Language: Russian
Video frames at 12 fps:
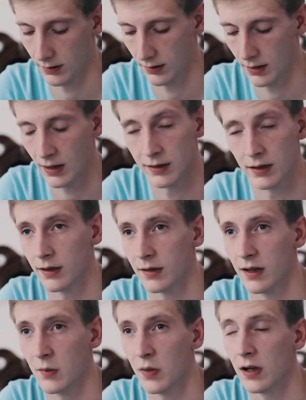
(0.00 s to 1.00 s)
Также ты
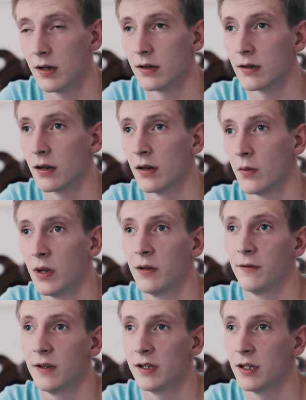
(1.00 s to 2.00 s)
занималась
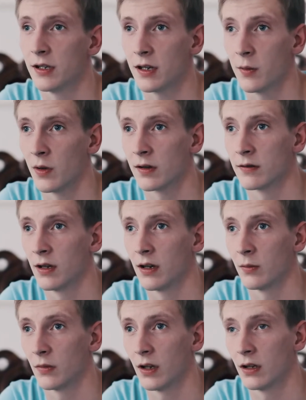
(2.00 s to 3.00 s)
моим физическим
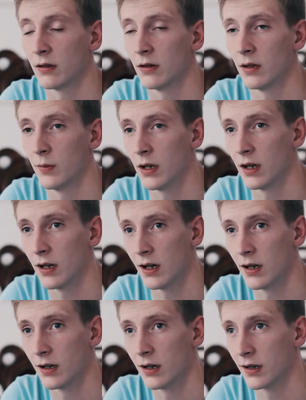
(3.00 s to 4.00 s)
развитием, ты отдавала меня
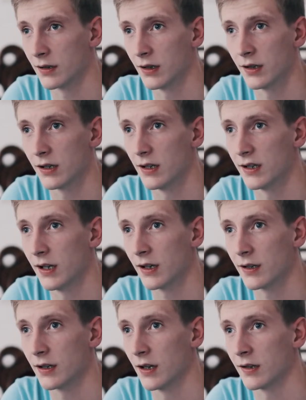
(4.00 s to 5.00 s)
на различные
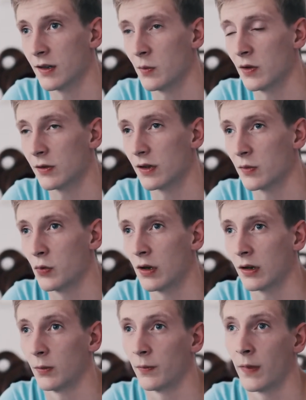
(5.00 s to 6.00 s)
секции, я занимался
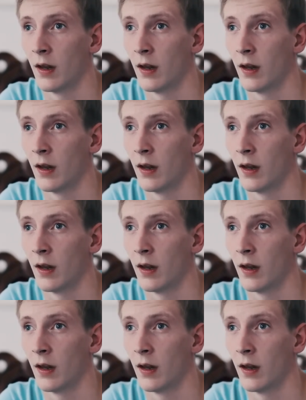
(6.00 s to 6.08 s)
спортом.